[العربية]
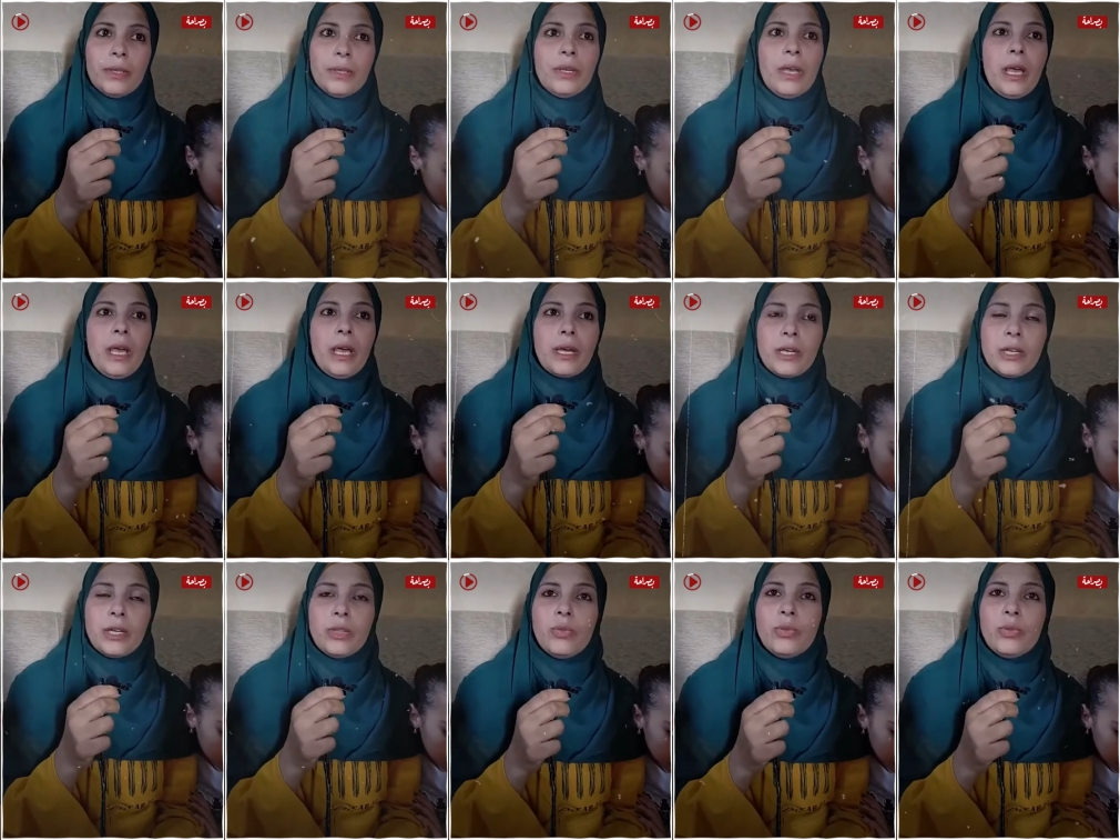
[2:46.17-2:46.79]

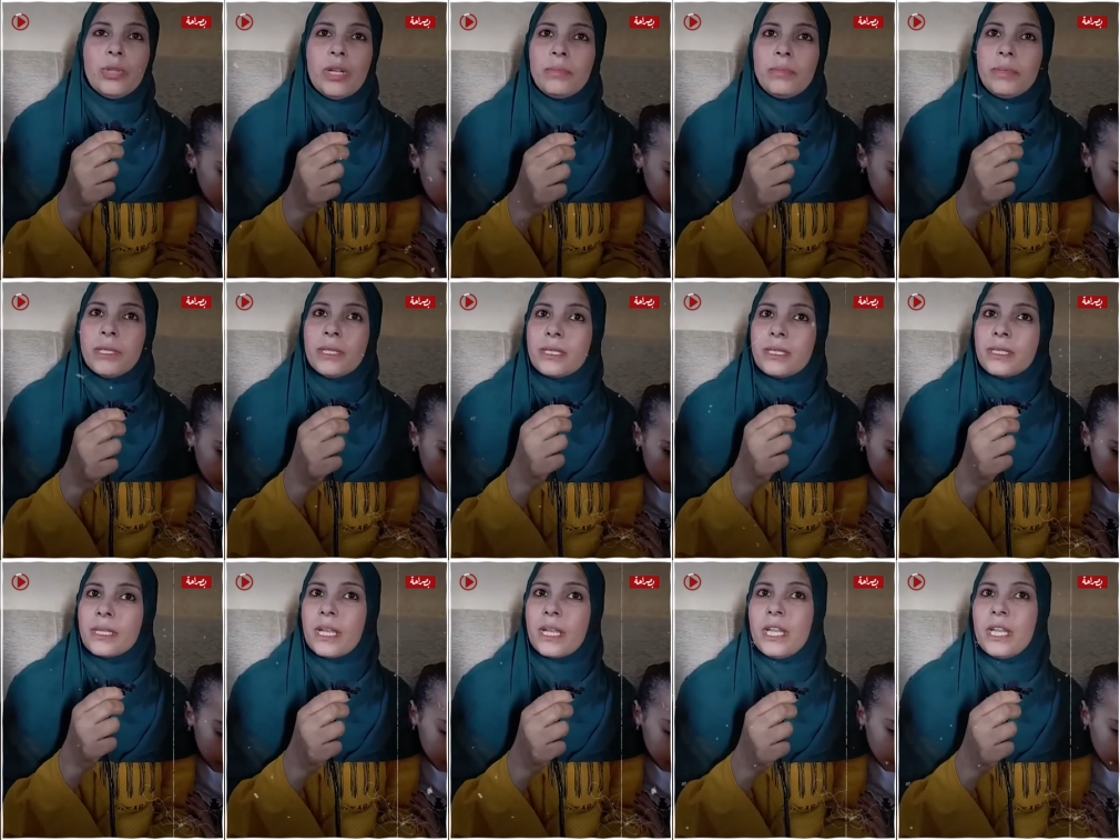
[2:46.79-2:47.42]
اكدوا ان البيت
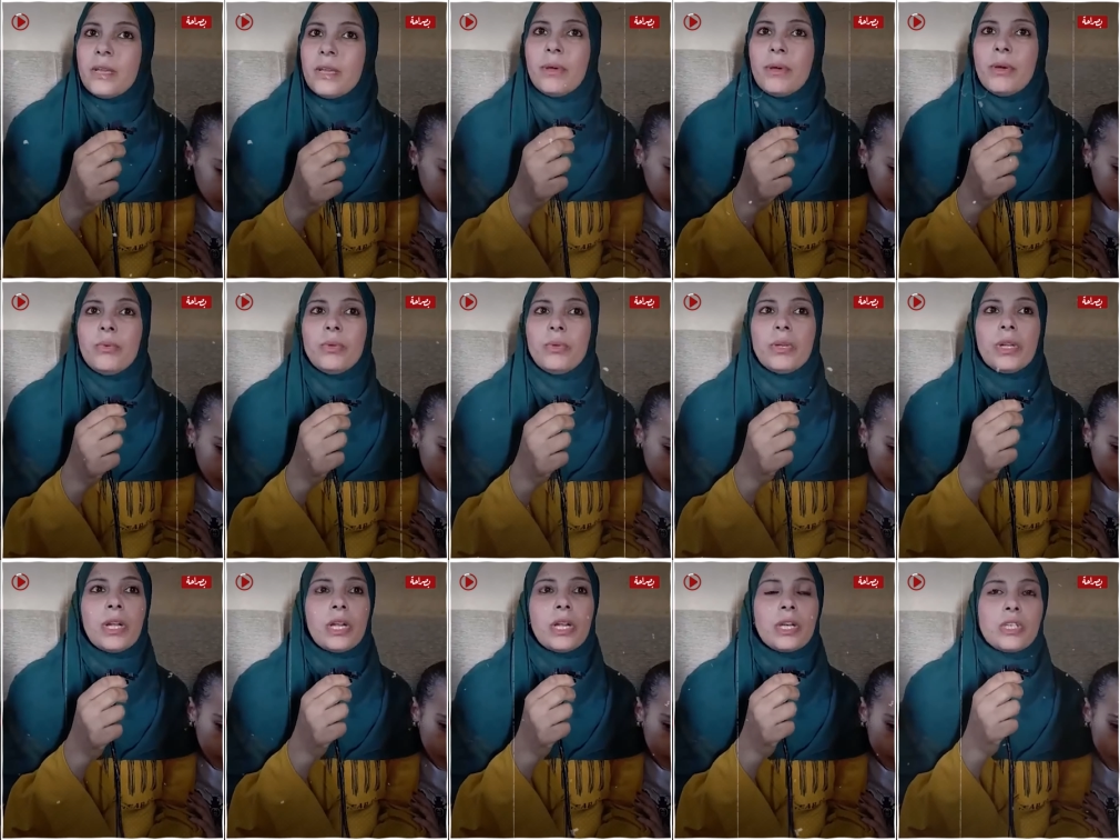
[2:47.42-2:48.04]
سليمه وان
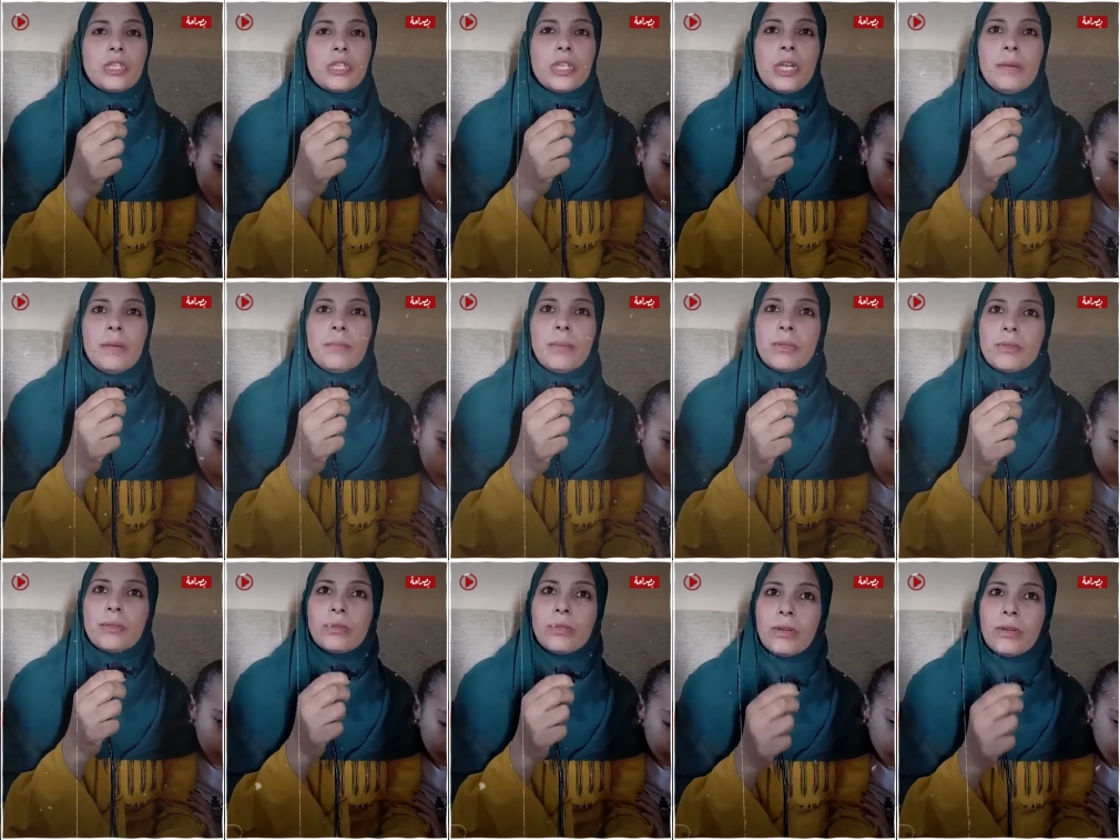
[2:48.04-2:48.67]
الغشاء
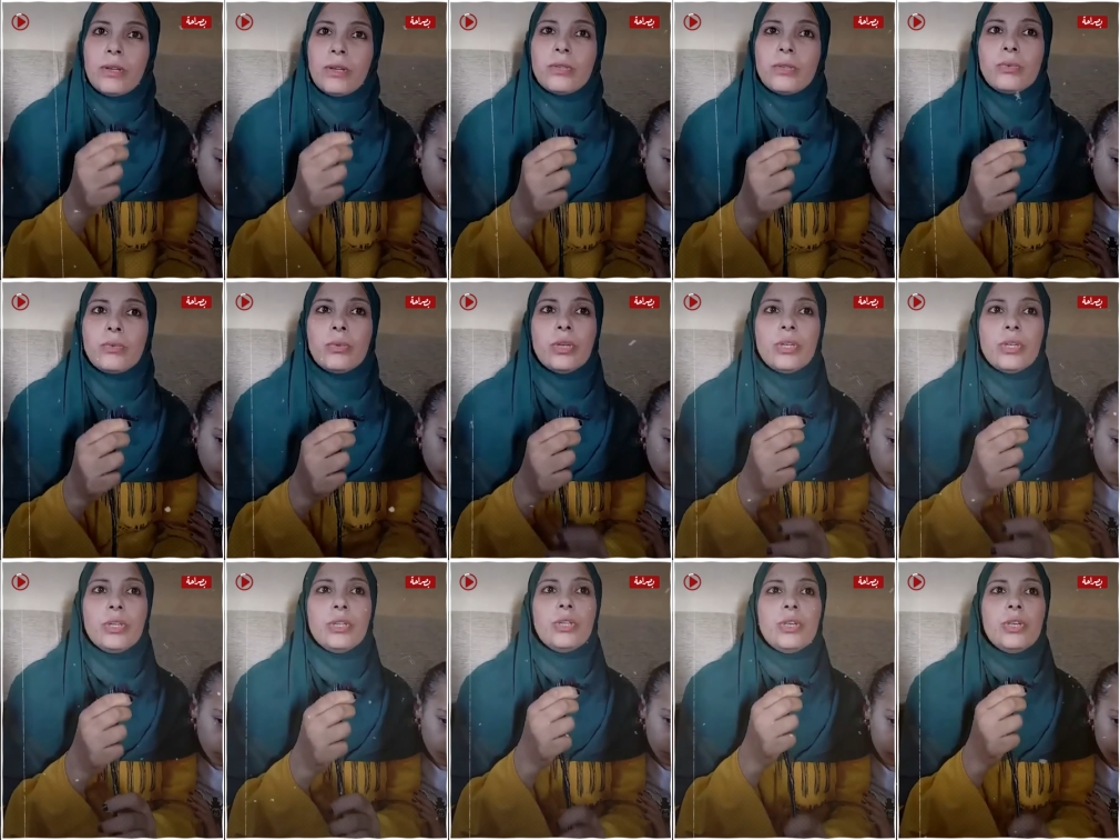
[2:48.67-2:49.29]
مطاط
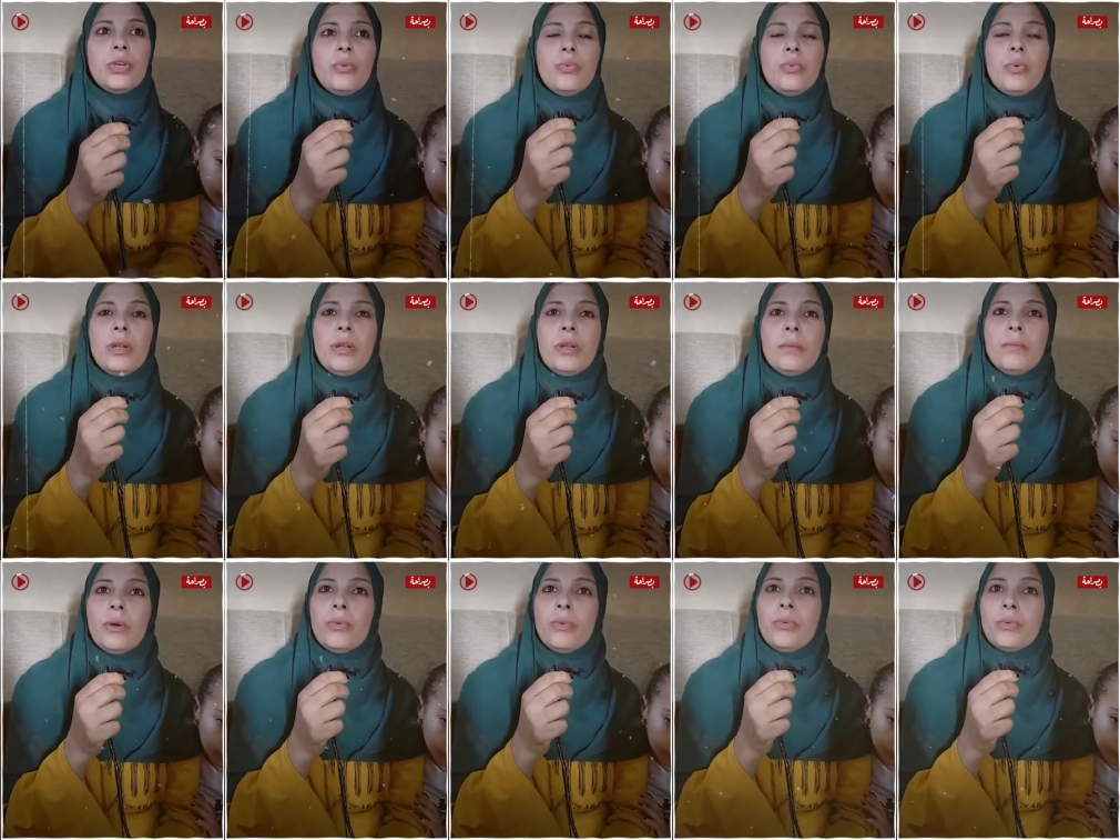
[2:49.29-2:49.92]
وان هو
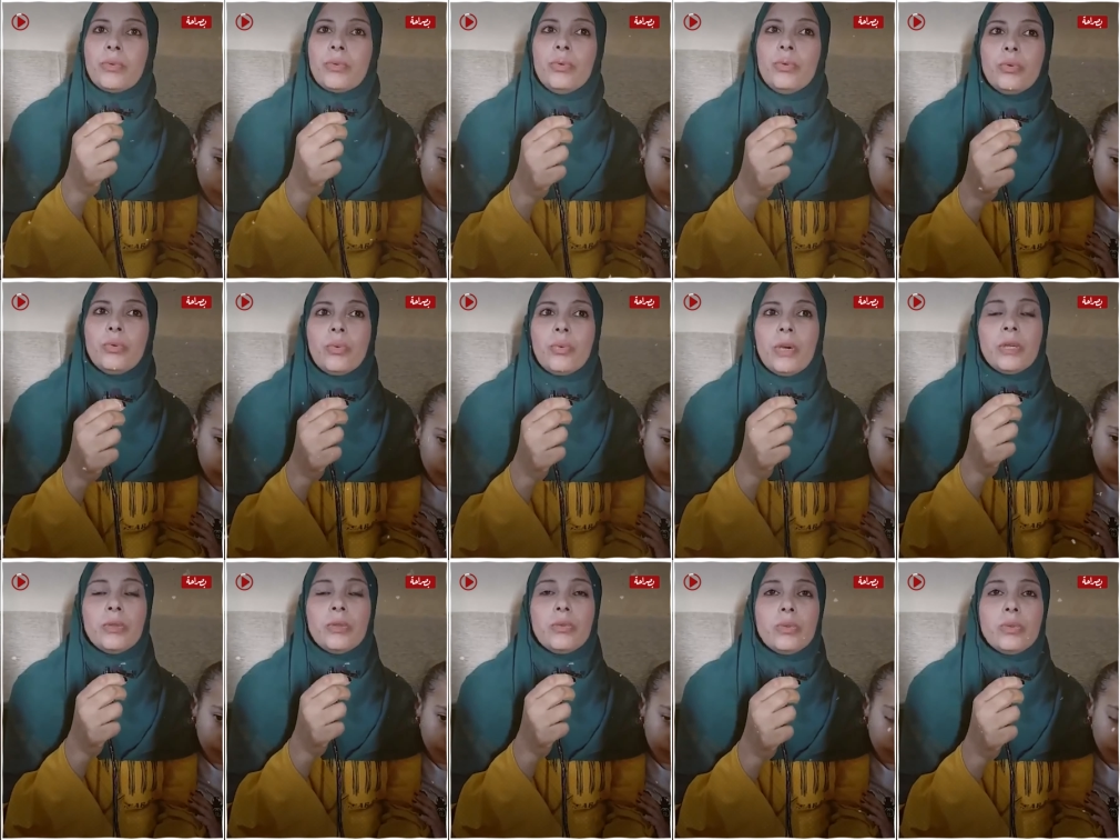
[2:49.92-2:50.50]
الموجود وهاتوا